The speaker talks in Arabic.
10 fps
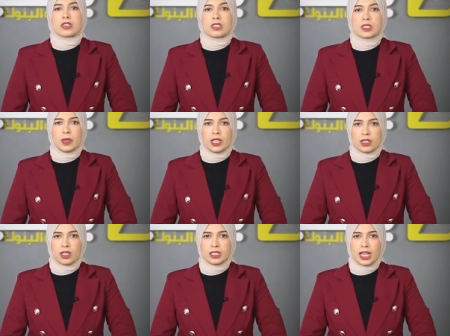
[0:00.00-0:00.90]
قسم
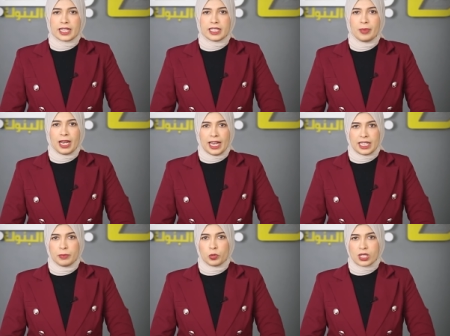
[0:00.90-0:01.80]
النقد الأجنبي
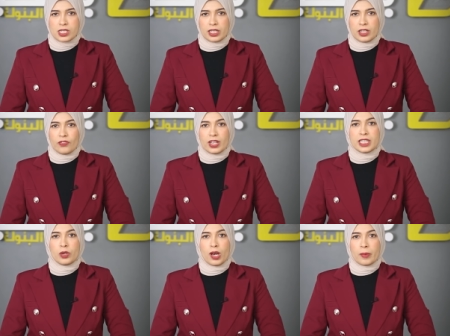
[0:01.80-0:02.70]
العالمي وأسعار
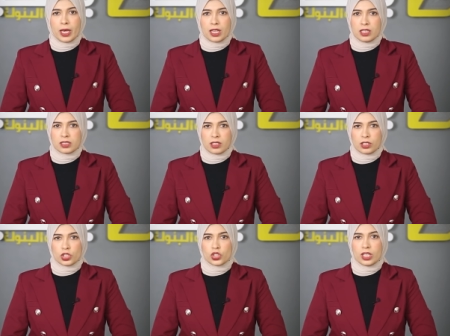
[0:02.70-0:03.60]
الفائدة وأبحاث
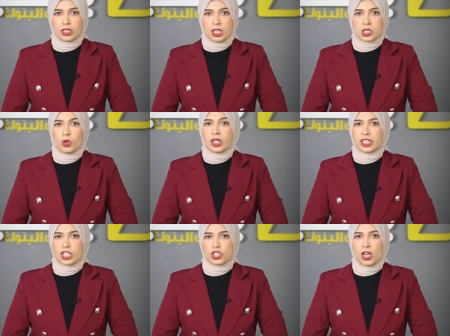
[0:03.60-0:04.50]
استراتيجية الأسواق
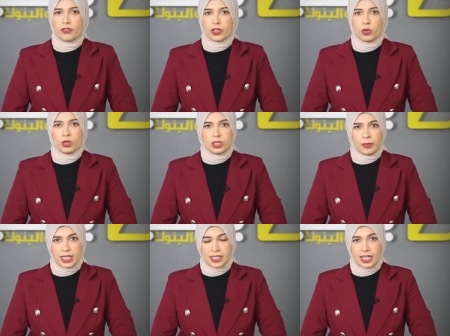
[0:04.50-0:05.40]
الناشئة في
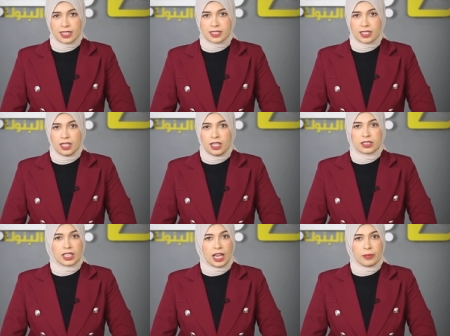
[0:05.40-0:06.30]
جولدمان ساكس
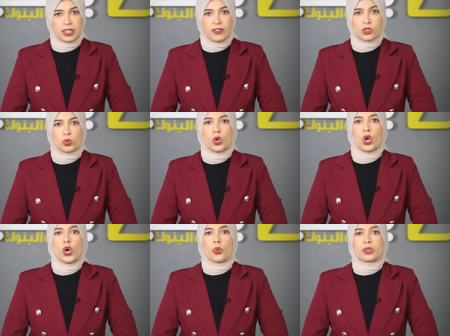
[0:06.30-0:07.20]
طلع بنفسه
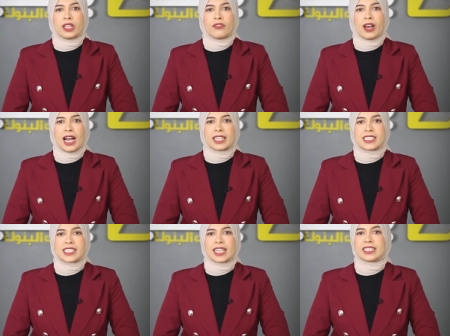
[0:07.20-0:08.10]
ودافع عن
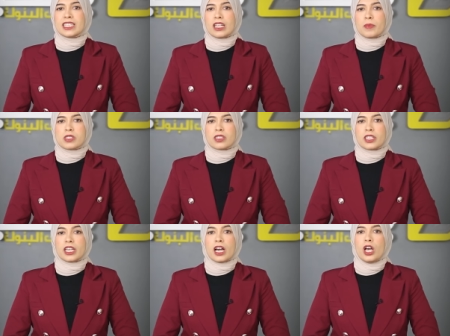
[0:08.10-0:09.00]
السندات
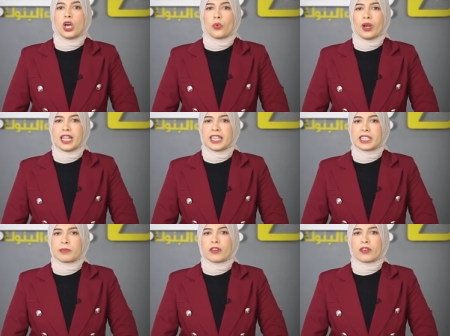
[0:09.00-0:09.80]
المصرية وقال إن